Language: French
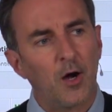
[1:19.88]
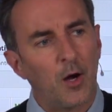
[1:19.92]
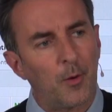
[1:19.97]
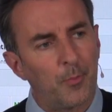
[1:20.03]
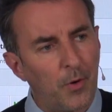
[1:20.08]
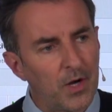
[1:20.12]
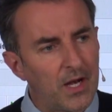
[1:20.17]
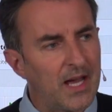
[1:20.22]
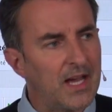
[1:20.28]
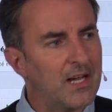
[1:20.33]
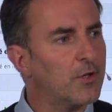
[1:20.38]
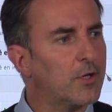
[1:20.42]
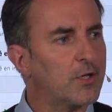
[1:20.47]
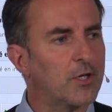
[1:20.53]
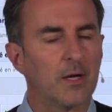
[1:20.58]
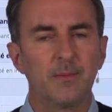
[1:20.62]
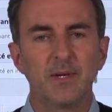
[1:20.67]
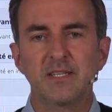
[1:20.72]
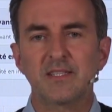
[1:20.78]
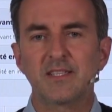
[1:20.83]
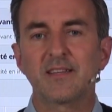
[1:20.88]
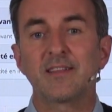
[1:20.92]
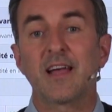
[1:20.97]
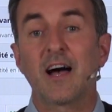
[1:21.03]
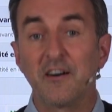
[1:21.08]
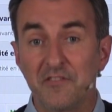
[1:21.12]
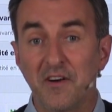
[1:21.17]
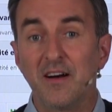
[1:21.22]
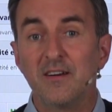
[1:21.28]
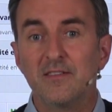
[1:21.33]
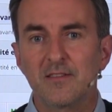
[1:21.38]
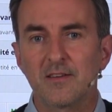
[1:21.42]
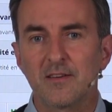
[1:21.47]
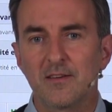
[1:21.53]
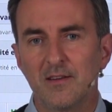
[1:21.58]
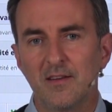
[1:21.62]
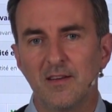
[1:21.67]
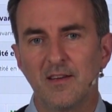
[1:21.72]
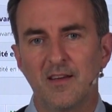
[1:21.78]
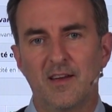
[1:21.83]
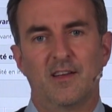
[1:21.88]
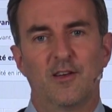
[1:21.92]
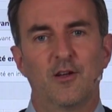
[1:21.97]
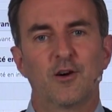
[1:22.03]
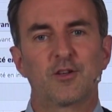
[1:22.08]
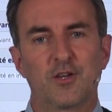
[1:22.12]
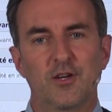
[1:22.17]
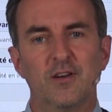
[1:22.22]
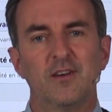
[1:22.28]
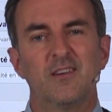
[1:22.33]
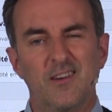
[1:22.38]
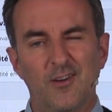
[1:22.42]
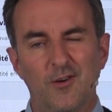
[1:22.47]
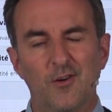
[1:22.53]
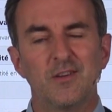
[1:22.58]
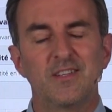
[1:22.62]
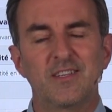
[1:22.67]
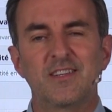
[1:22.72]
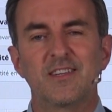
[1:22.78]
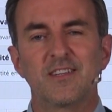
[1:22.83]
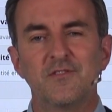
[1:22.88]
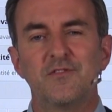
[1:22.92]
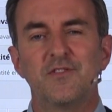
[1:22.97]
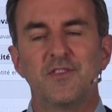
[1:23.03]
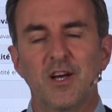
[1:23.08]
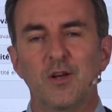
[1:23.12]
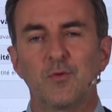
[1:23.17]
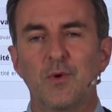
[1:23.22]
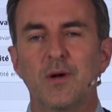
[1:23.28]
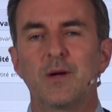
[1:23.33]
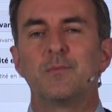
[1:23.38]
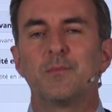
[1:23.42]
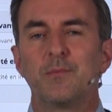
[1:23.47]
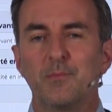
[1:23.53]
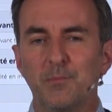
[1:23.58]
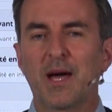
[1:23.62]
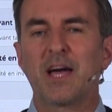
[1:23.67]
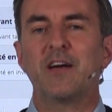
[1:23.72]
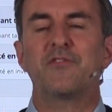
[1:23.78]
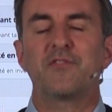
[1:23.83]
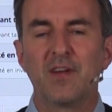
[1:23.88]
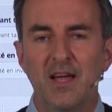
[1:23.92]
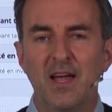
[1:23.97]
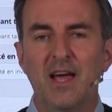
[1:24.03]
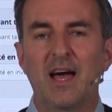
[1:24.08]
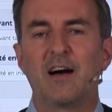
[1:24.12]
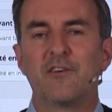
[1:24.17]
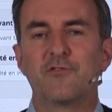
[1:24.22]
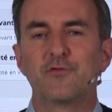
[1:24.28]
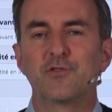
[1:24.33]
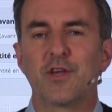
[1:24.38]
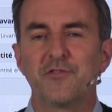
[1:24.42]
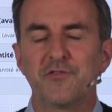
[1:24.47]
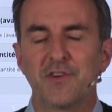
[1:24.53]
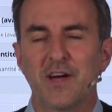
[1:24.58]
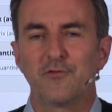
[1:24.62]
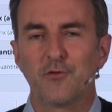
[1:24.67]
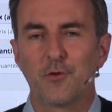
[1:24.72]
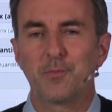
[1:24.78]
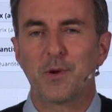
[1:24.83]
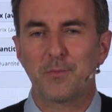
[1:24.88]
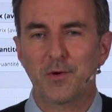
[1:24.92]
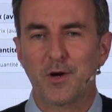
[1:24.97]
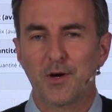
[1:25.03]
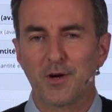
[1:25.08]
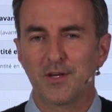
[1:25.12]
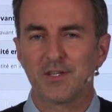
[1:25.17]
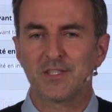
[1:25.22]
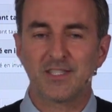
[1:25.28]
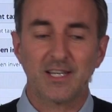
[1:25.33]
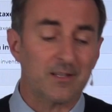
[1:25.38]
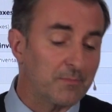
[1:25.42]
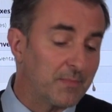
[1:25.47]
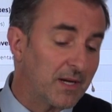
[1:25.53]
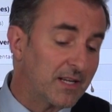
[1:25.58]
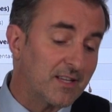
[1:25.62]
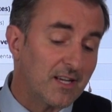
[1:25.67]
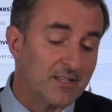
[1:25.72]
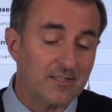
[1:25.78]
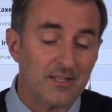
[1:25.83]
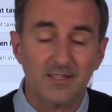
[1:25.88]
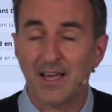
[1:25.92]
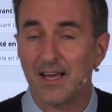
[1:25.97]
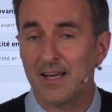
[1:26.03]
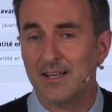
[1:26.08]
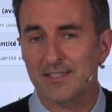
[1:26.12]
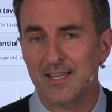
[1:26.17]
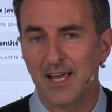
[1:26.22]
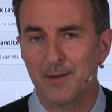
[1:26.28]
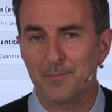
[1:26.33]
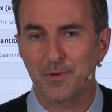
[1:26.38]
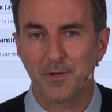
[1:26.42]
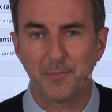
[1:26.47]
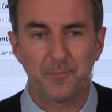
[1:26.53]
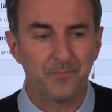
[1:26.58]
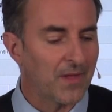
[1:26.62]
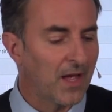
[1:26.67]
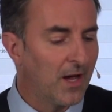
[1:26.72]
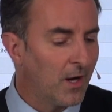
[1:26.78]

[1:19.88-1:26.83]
n'a pas l'air d'un commerce qui est en vente, alors qu'on liquide via le web. Bref, à vous de faire vos propres recettes. Maintenant, c'est très simple.